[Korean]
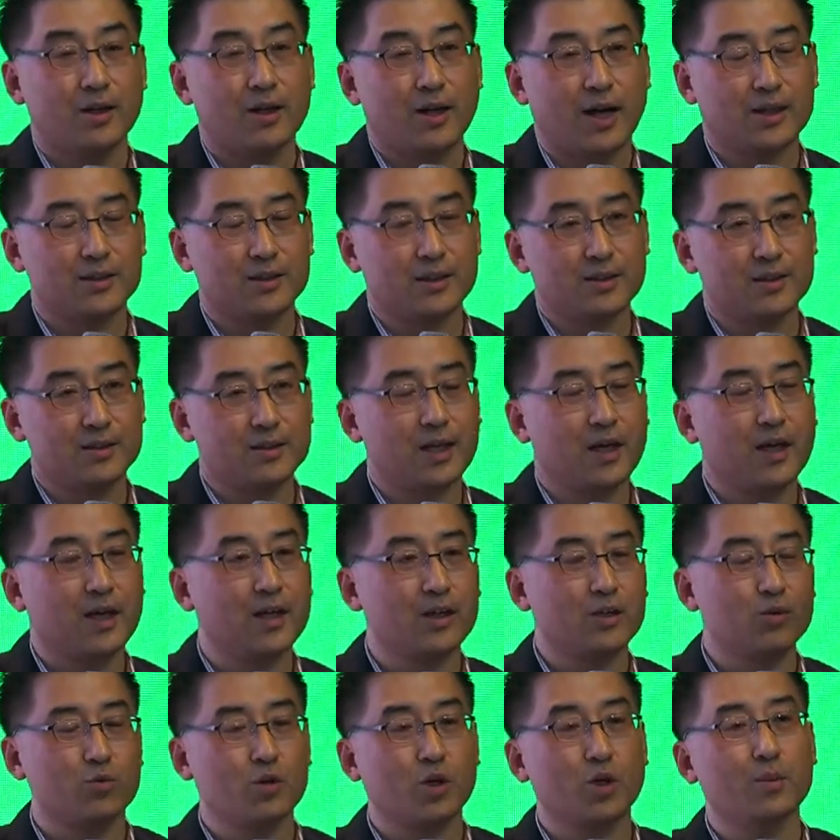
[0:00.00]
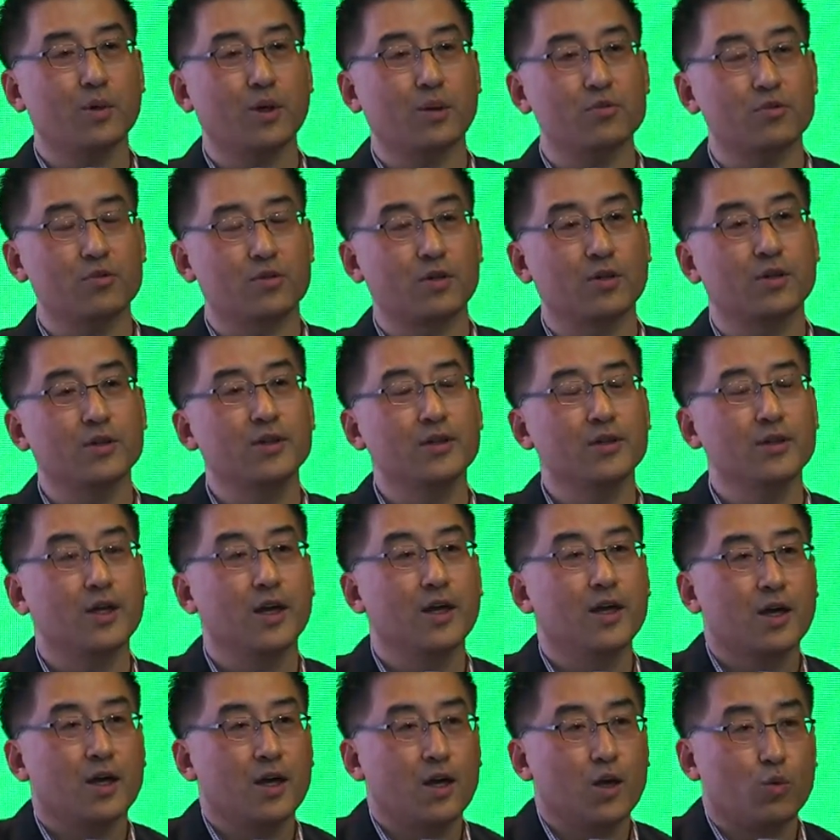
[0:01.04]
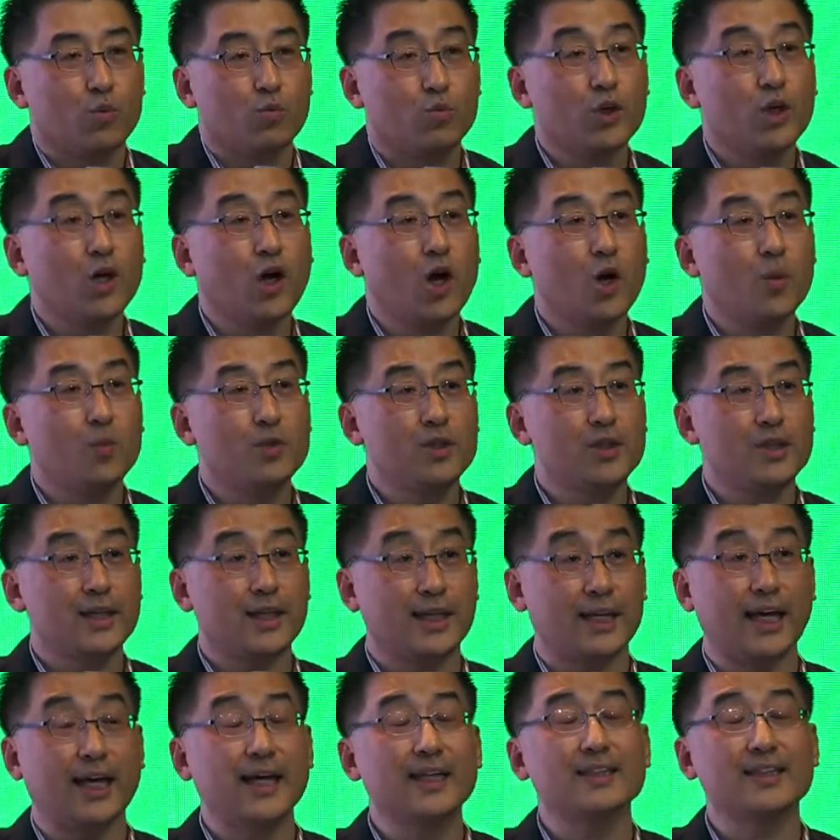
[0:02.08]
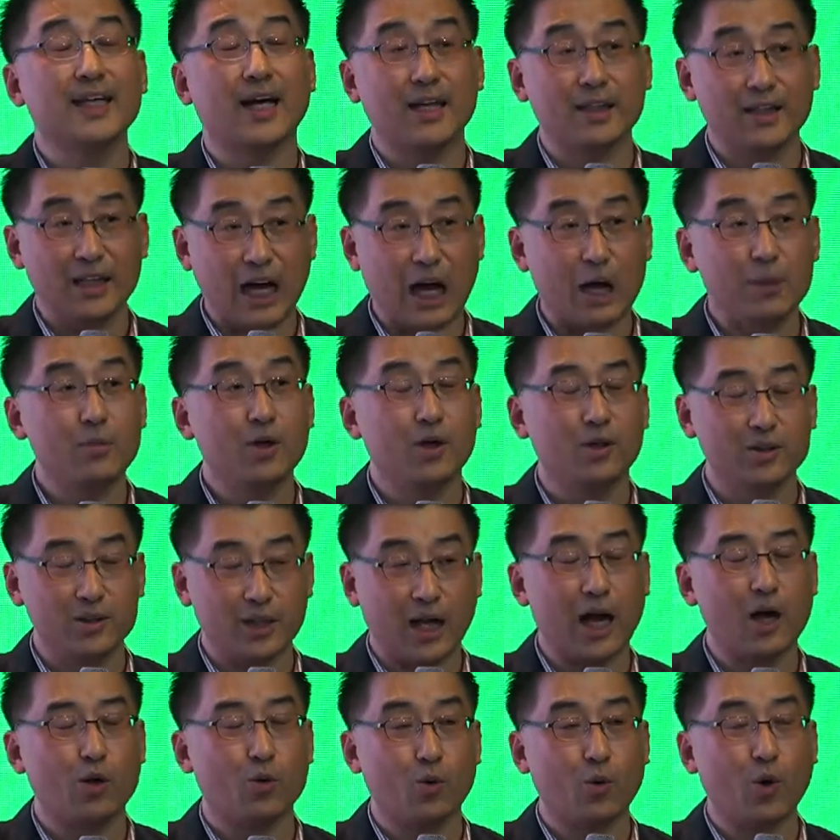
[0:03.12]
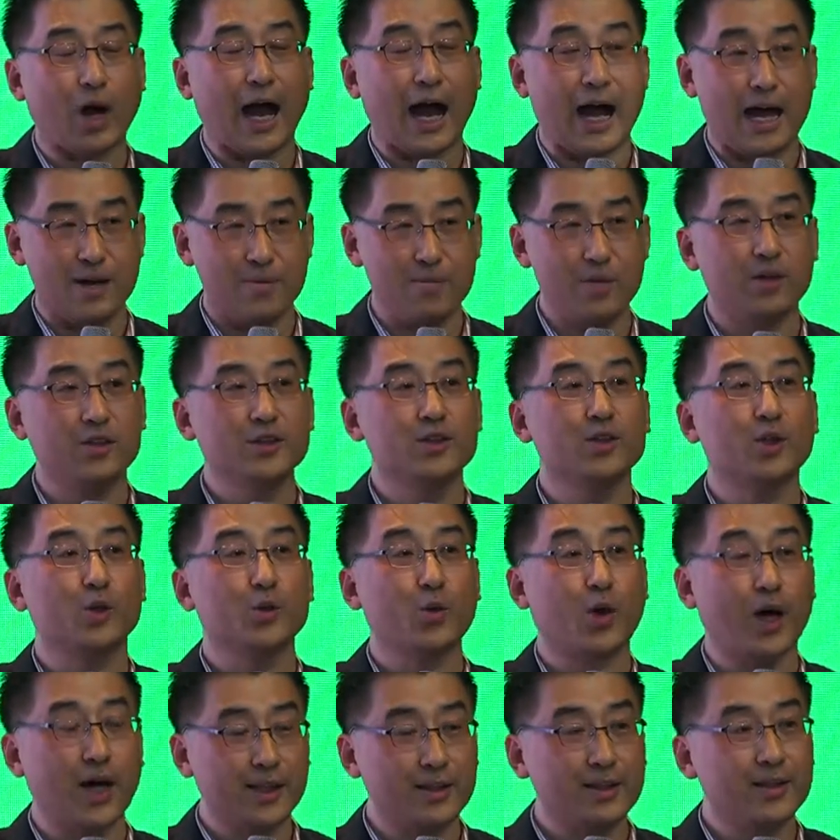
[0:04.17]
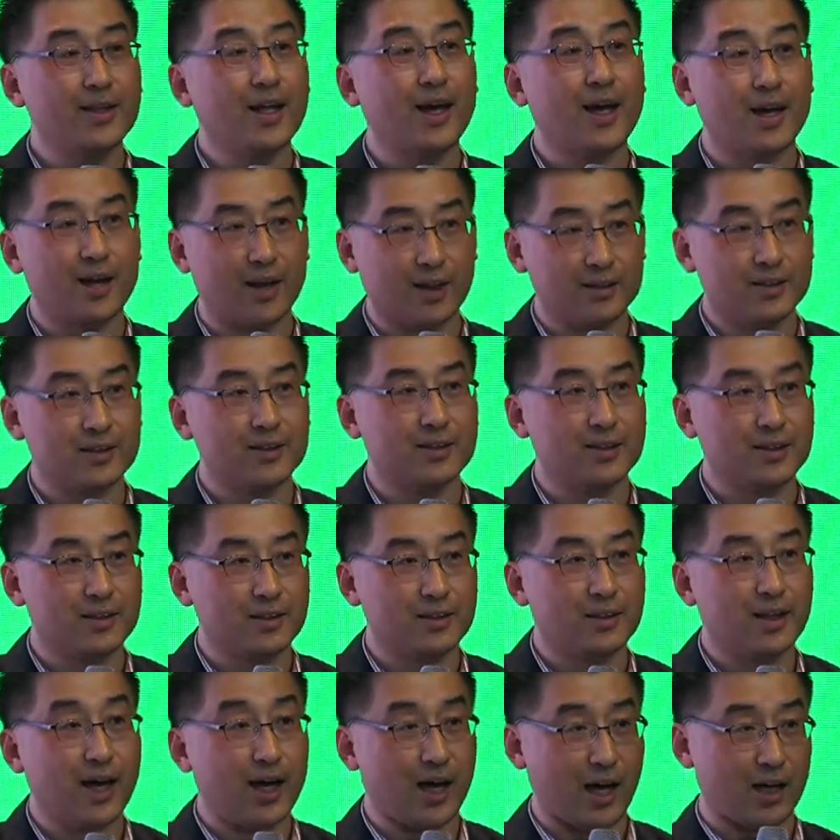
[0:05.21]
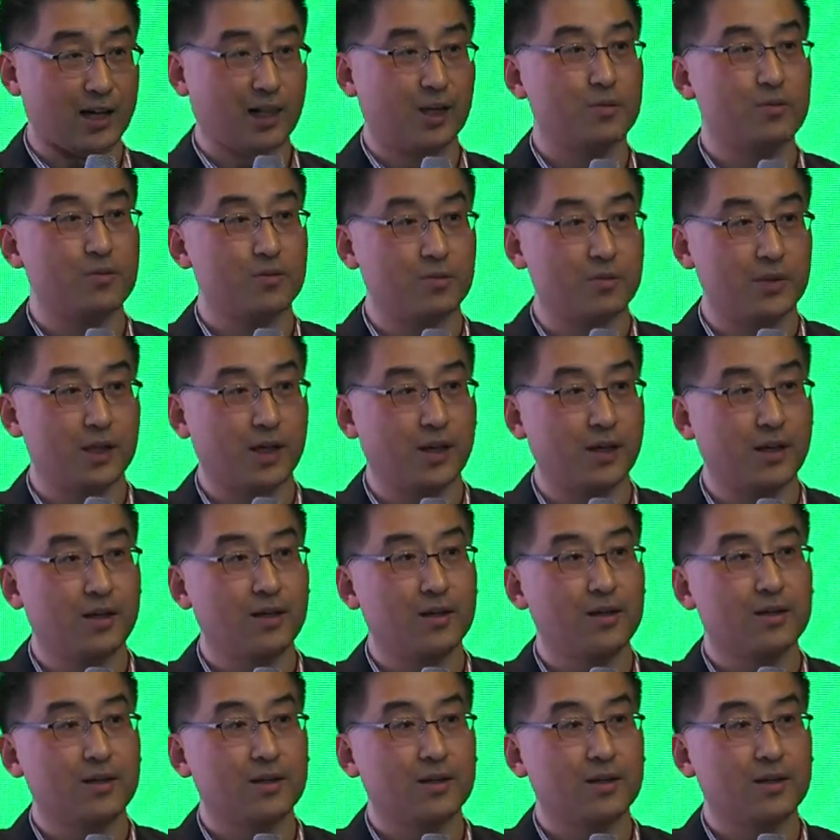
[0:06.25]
학자들이 생각하는 위험 감수성은 위험을 계산하면 하고 알면서도 한다라는 뜻에 가깝습니다.